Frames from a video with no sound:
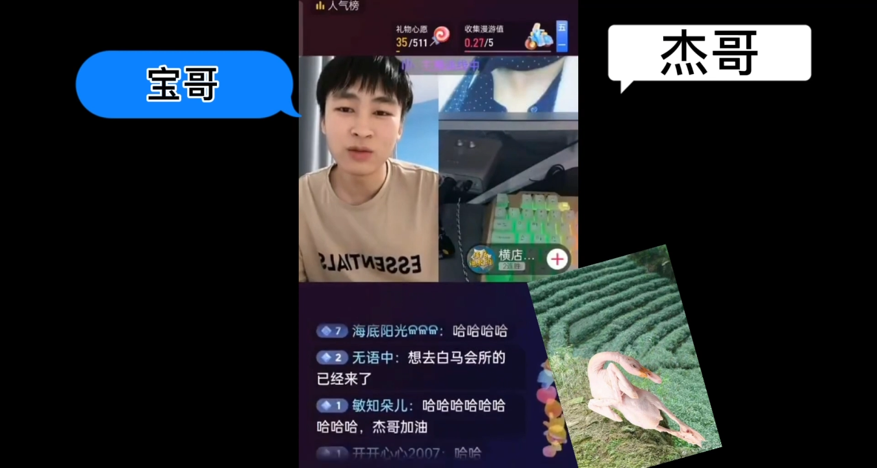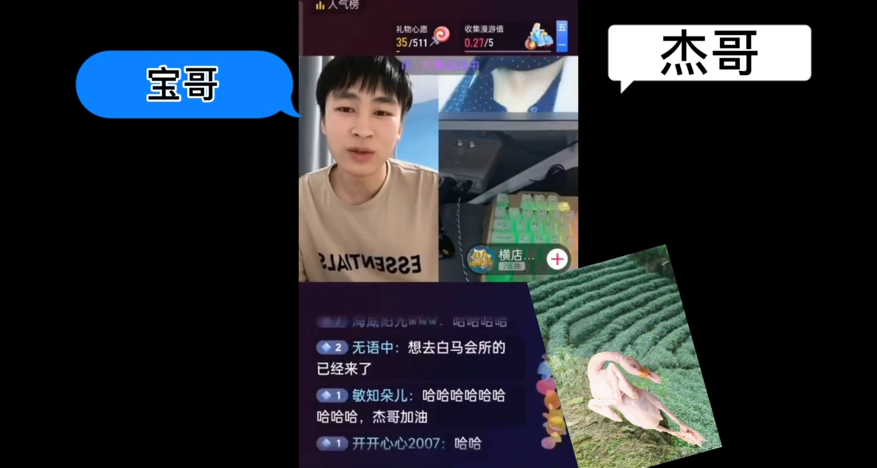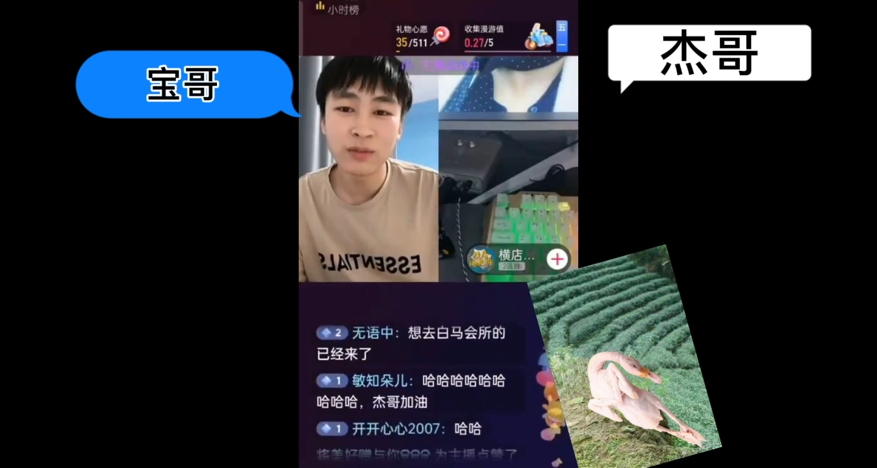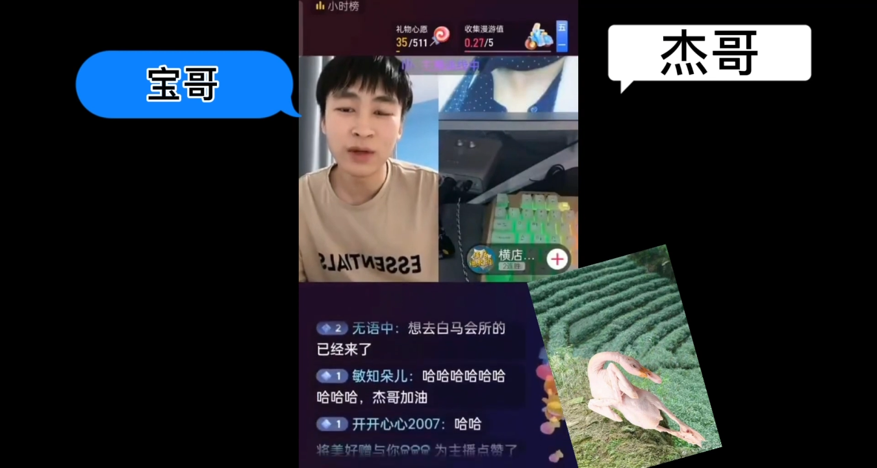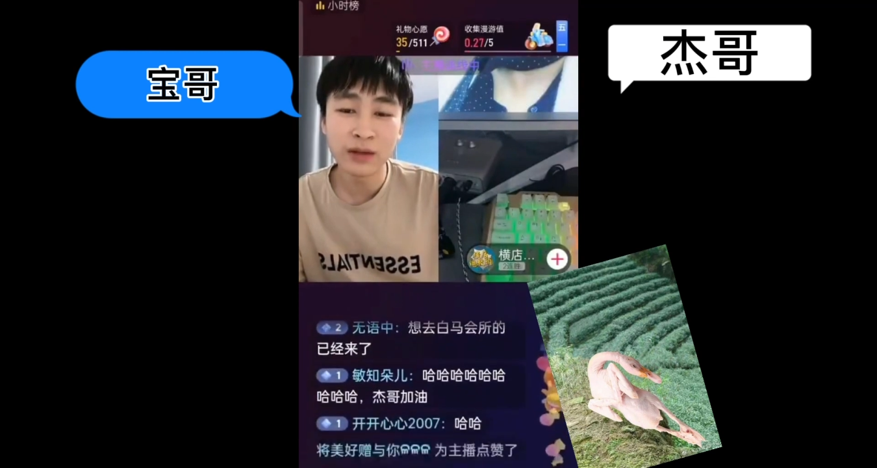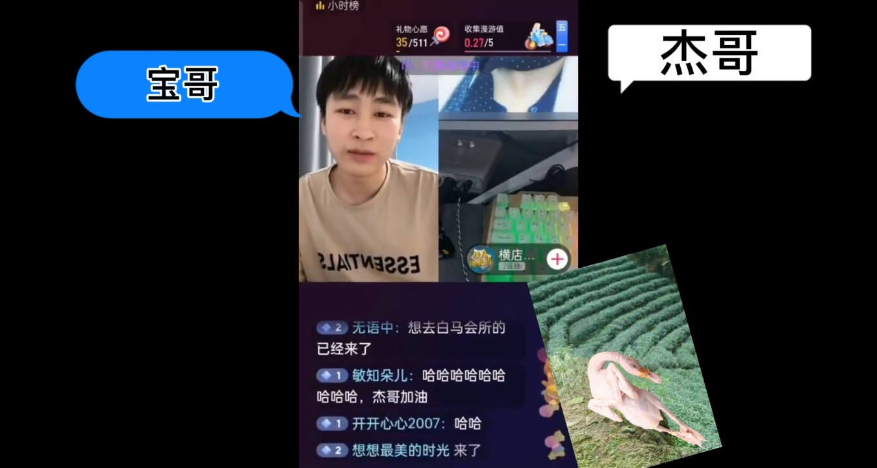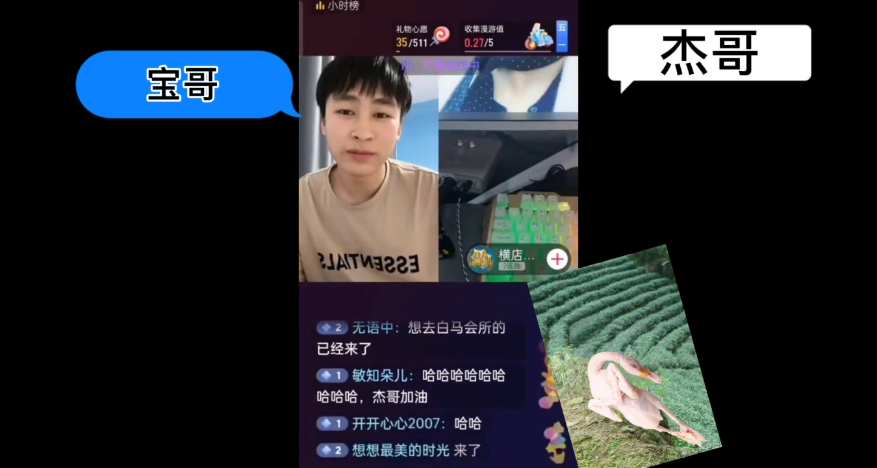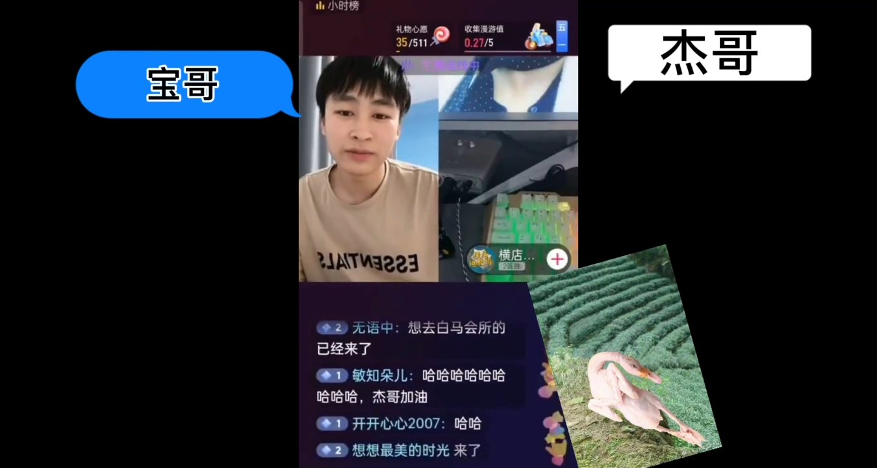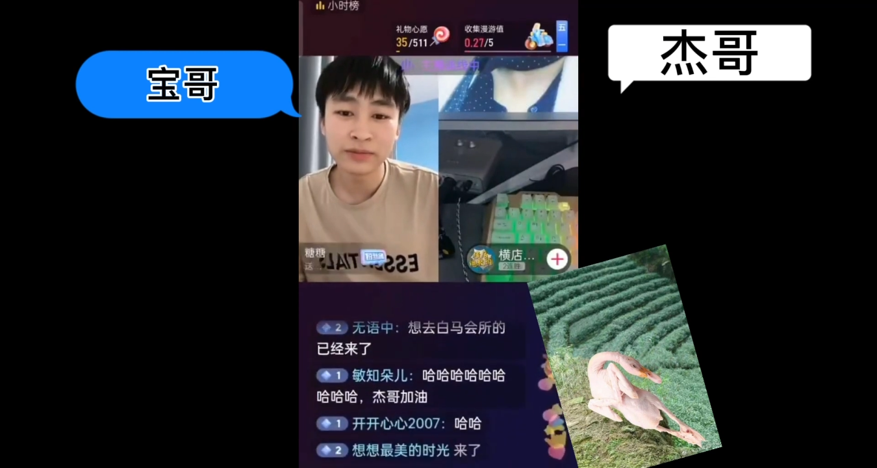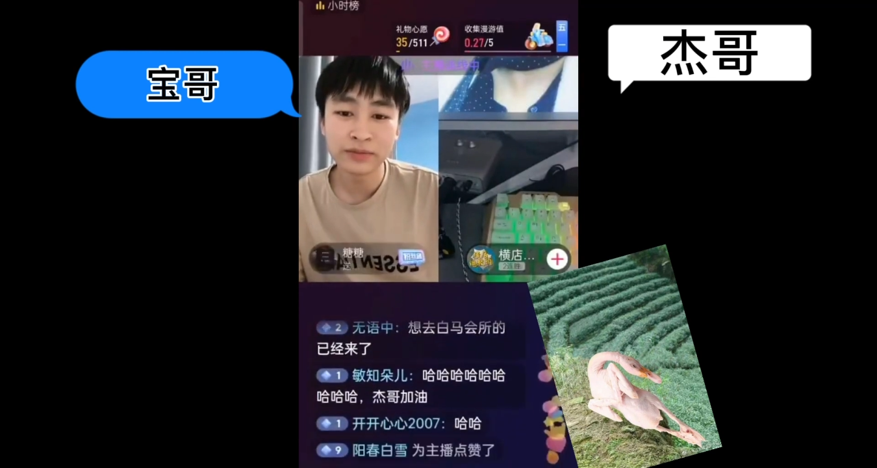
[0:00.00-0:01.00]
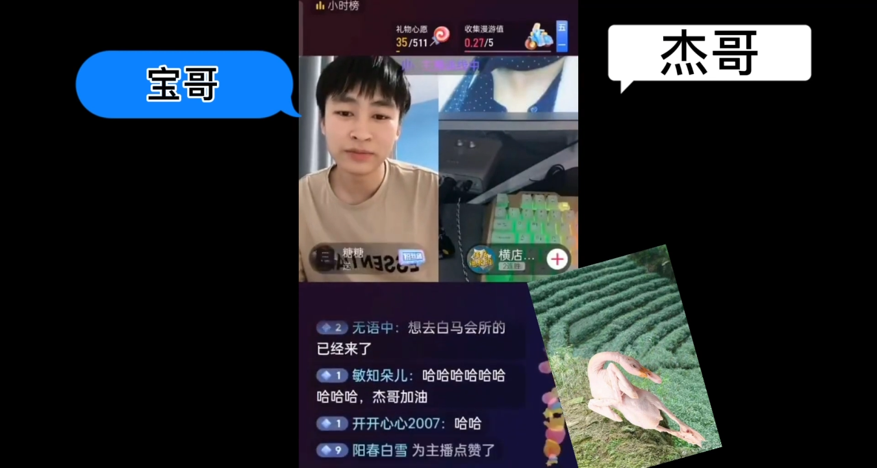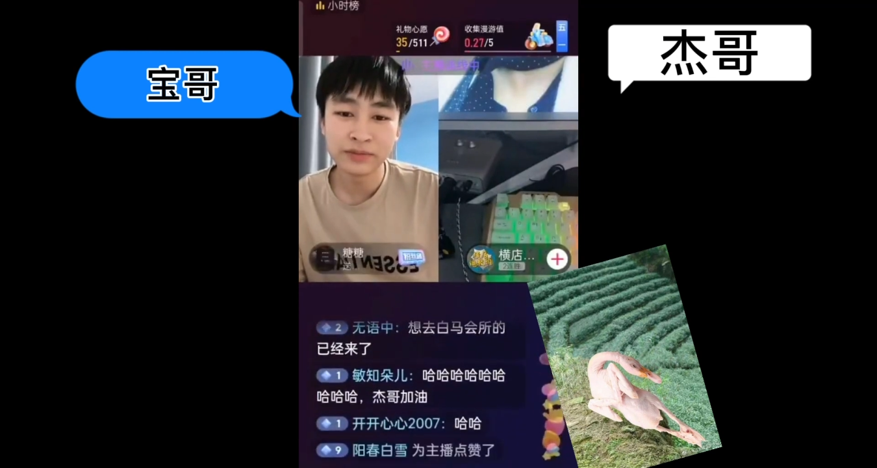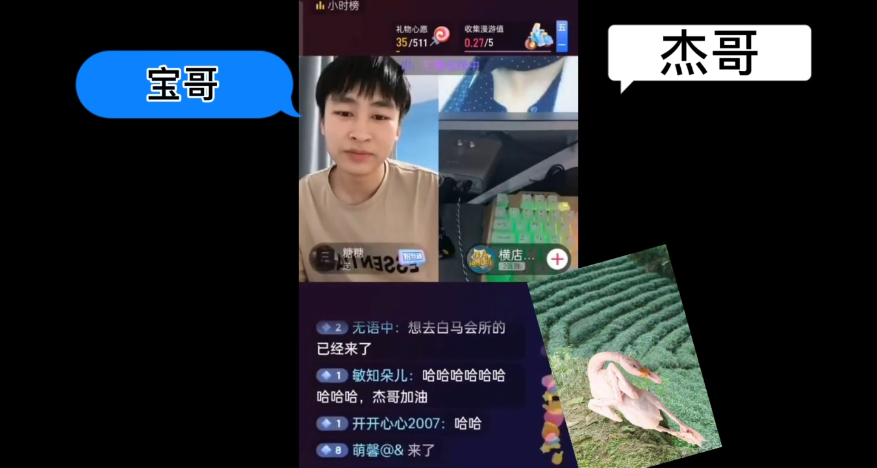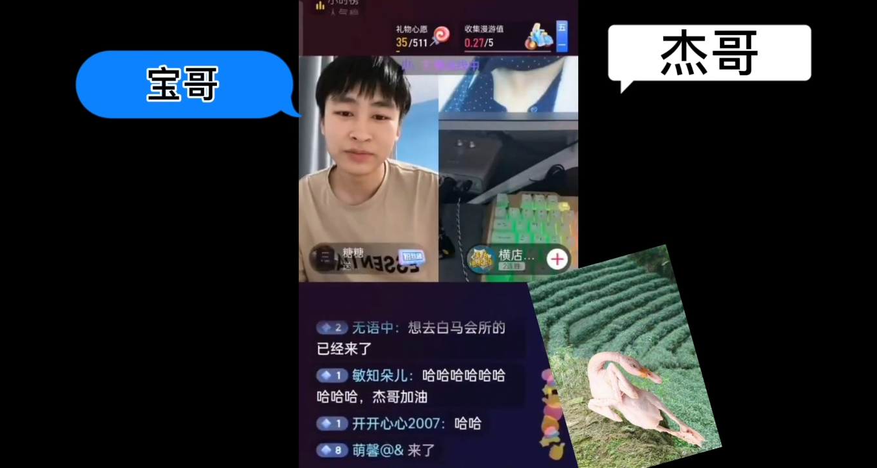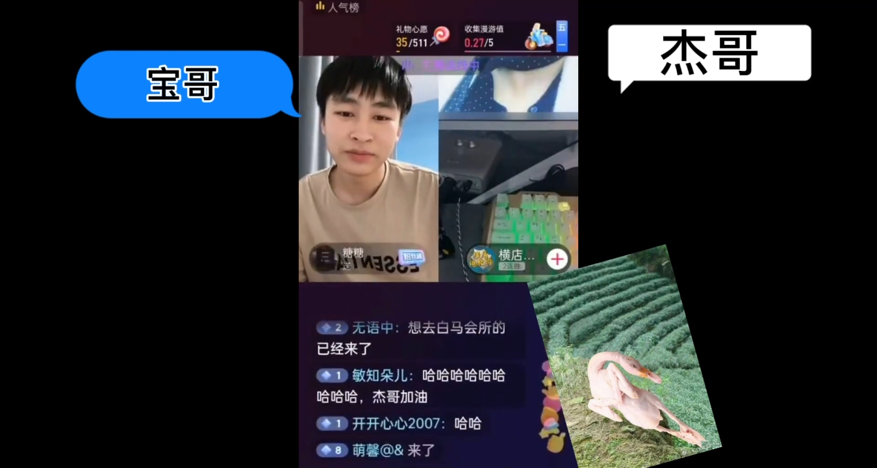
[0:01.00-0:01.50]
喜欢怼天吧，好吧？
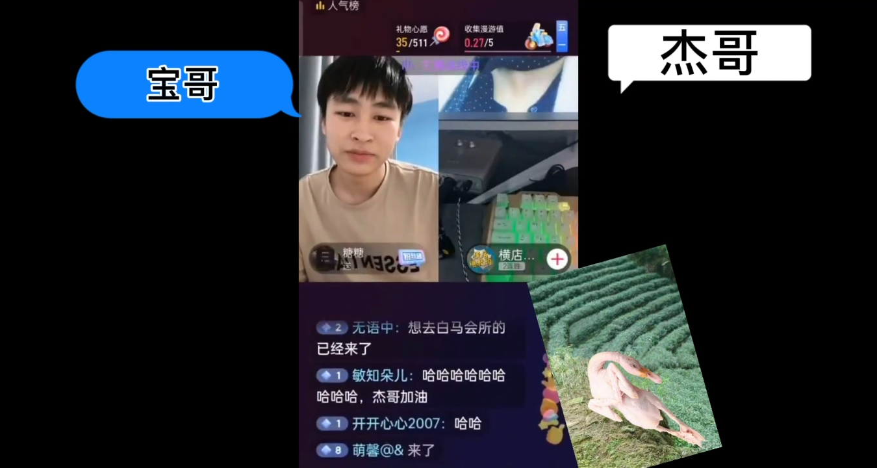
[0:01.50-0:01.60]
嗯。